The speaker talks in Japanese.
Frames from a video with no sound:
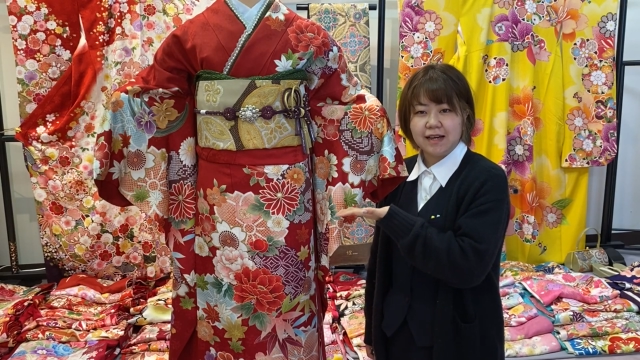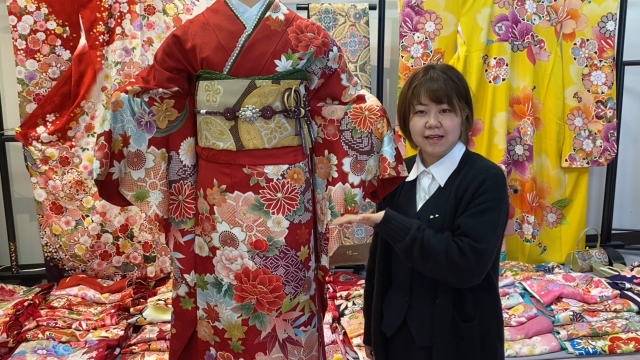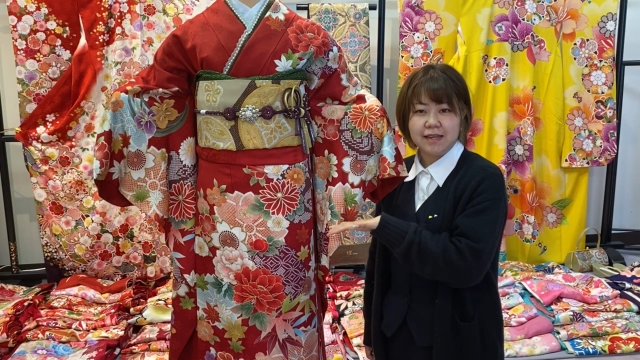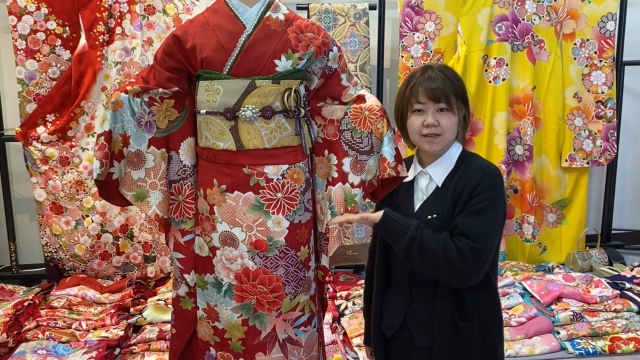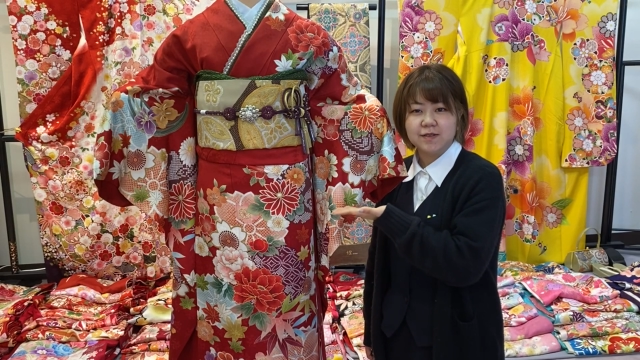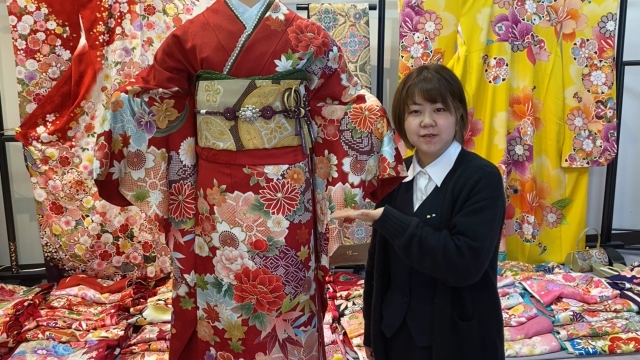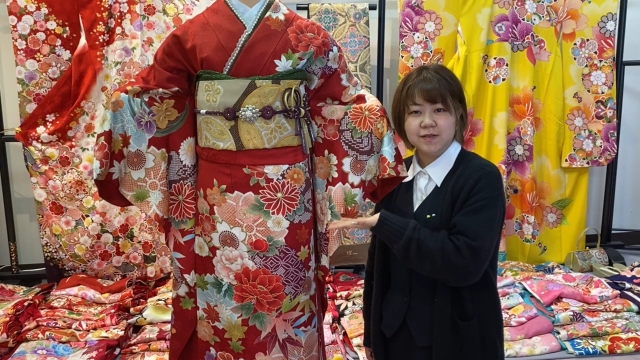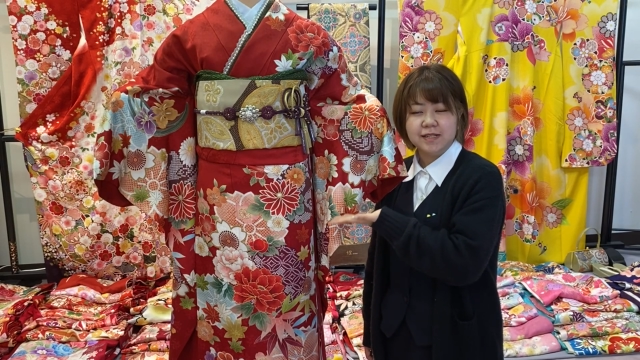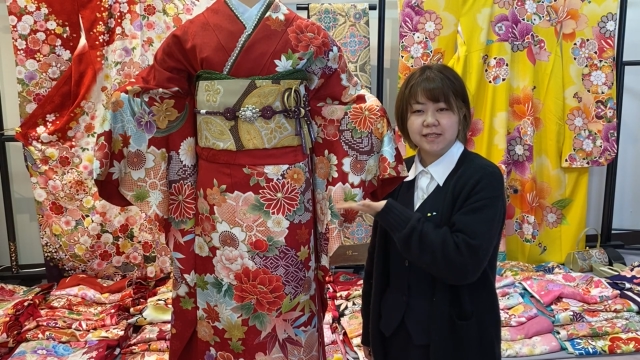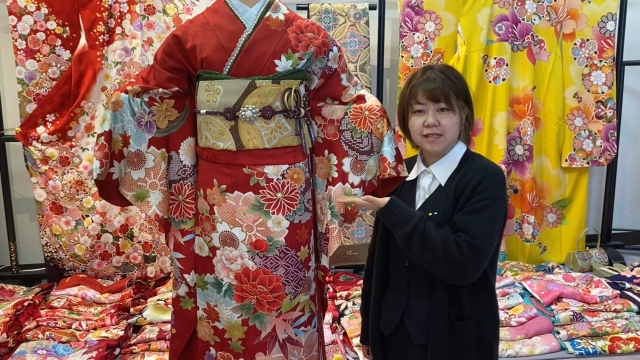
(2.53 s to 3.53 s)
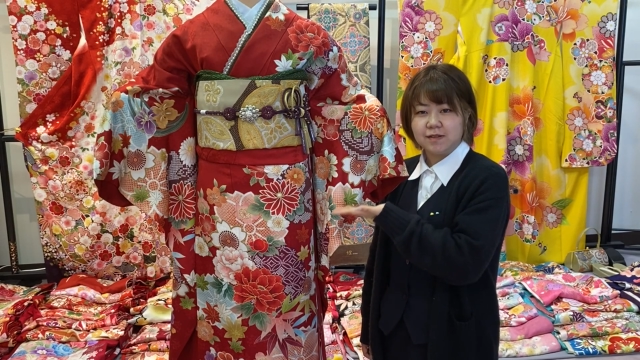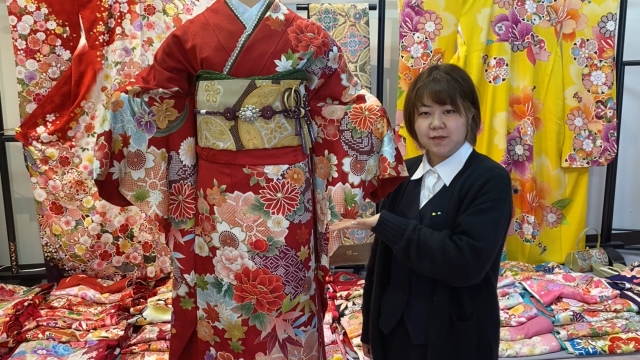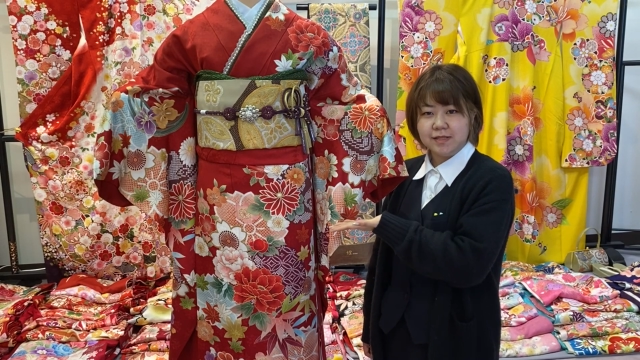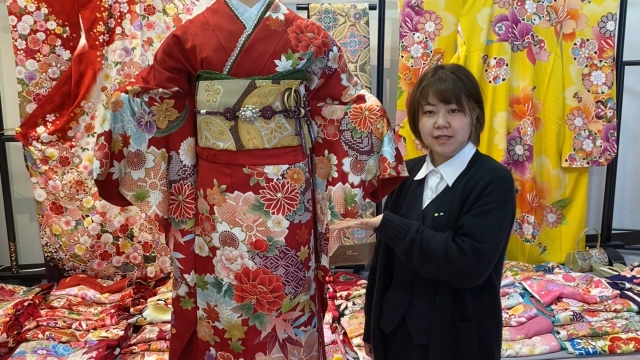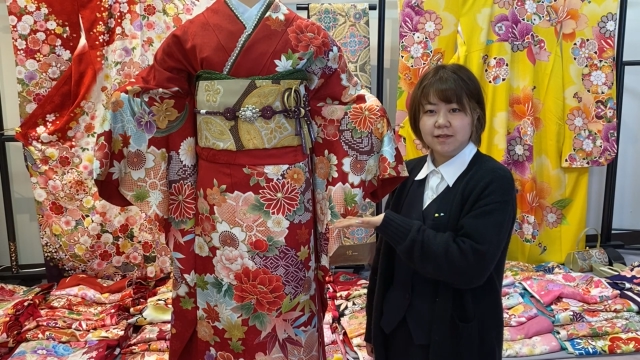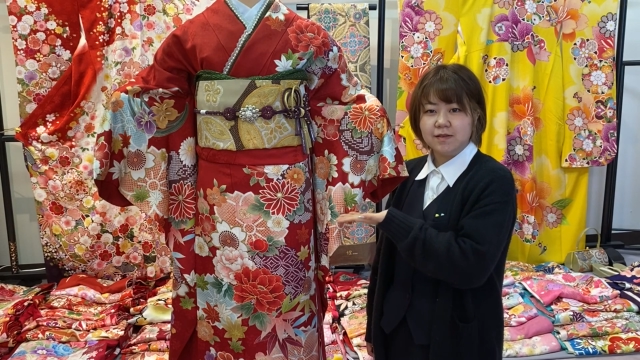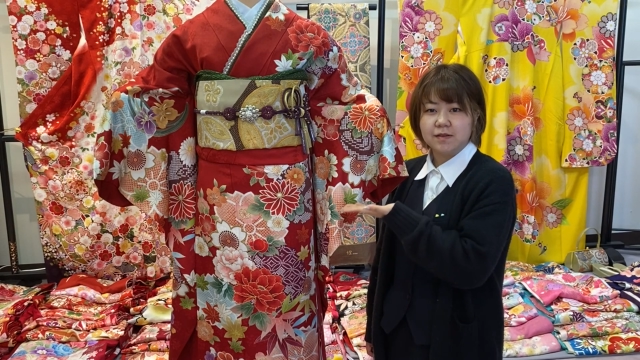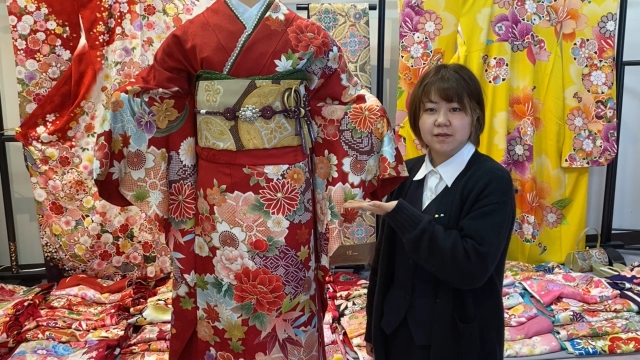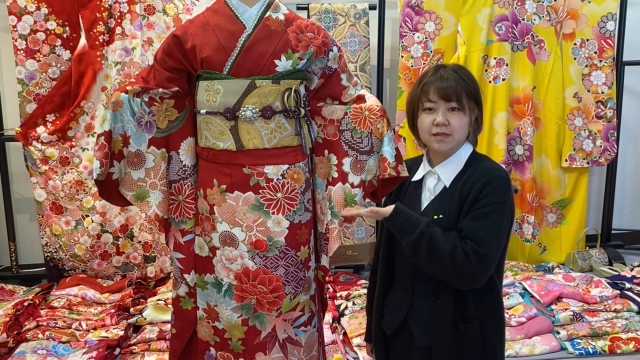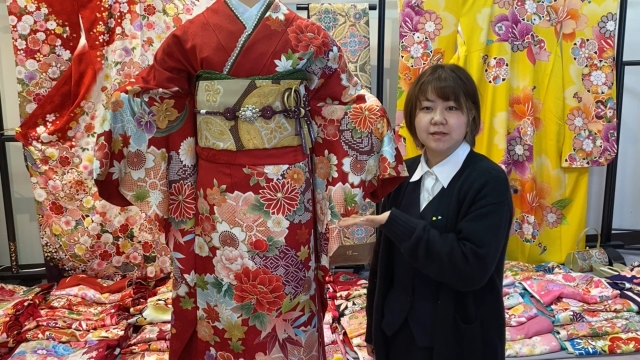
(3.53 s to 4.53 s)
赤色のフリスジのコーディネート
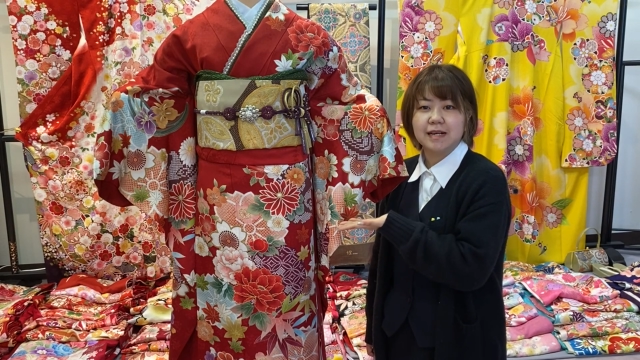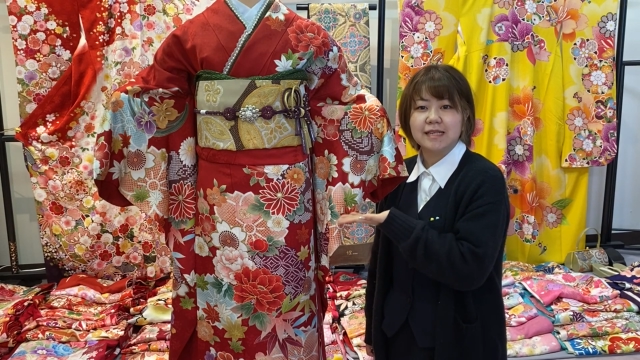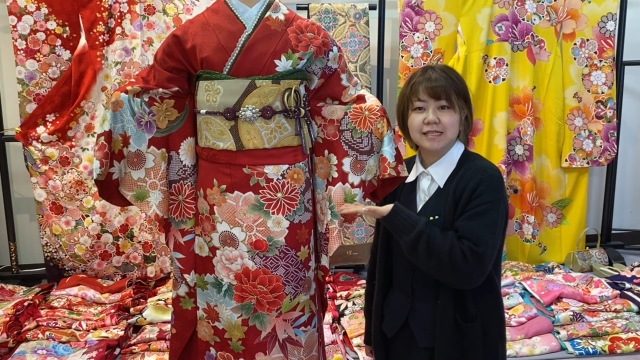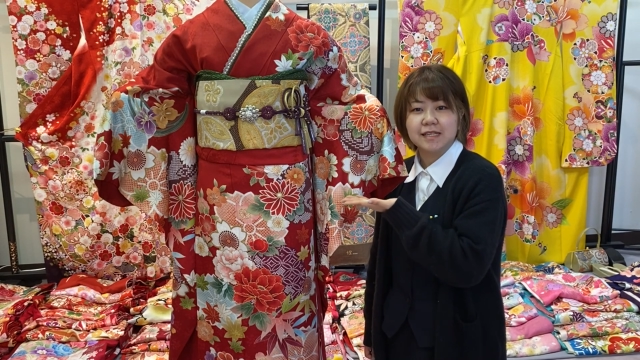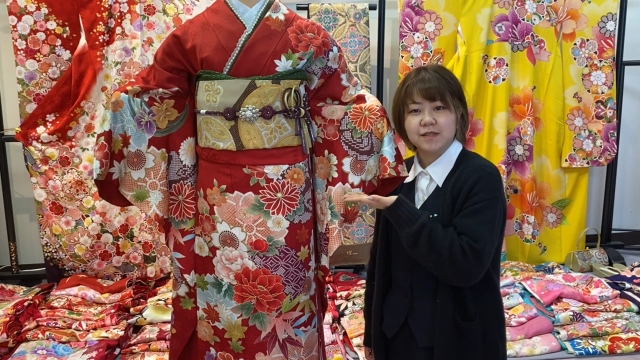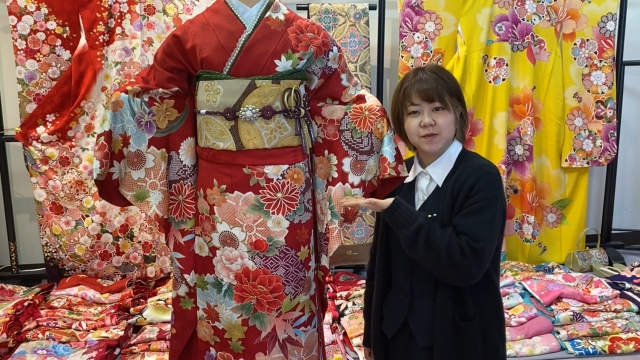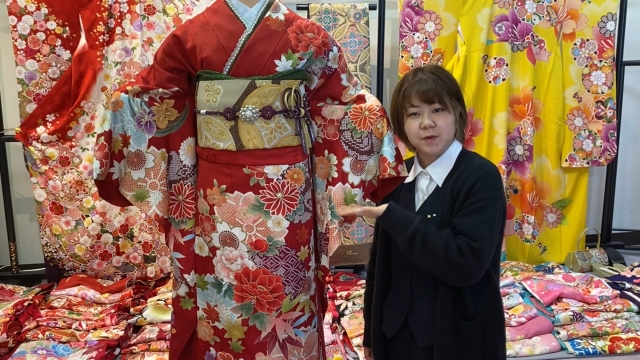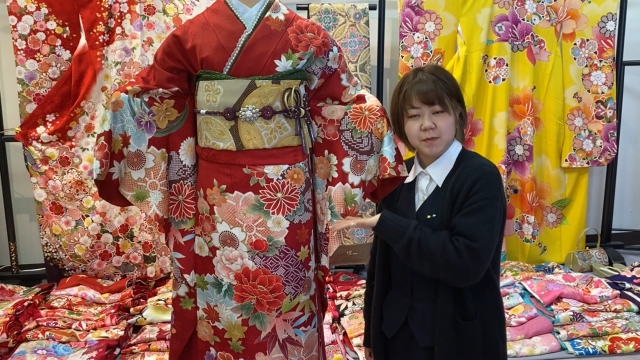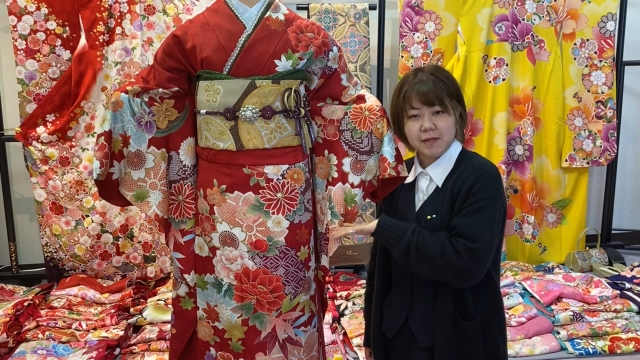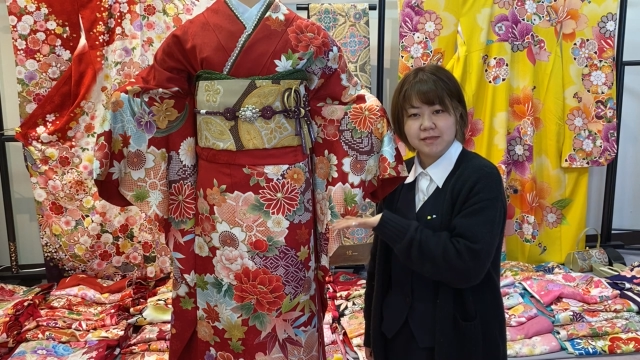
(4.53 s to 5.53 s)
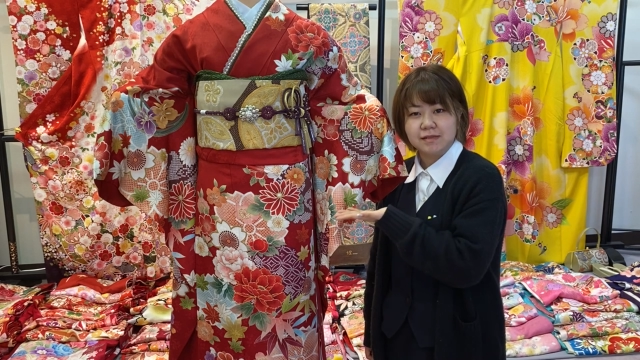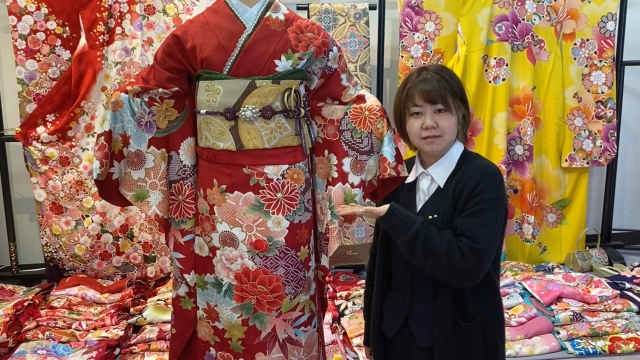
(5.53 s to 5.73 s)
をご紹介したいと思います。